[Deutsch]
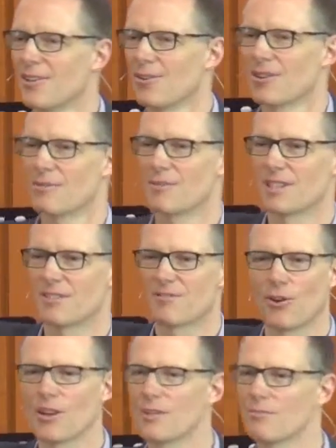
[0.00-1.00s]
oder mit den
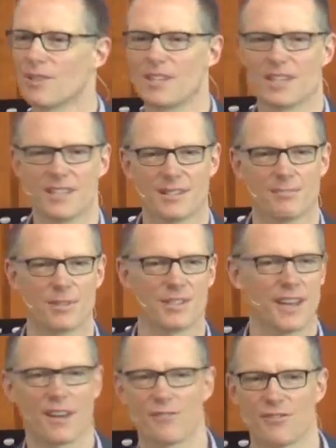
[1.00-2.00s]
Freunden, mit denen ich mich
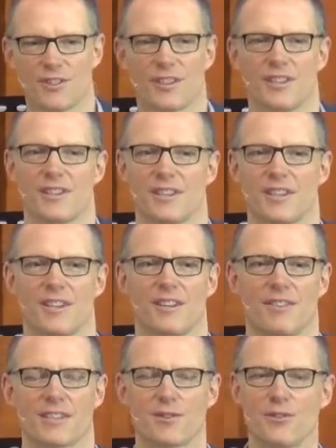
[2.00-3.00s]
treffe?
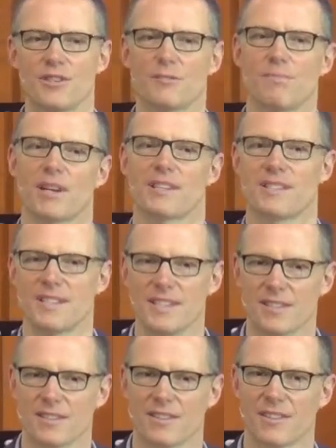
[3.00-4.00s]
Was könnte
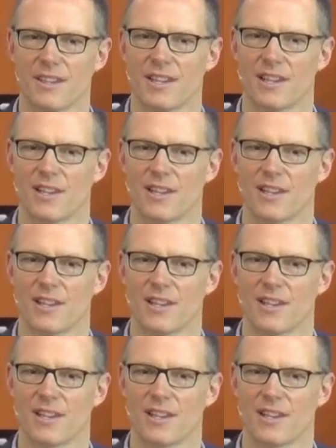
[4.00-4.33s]
passieren?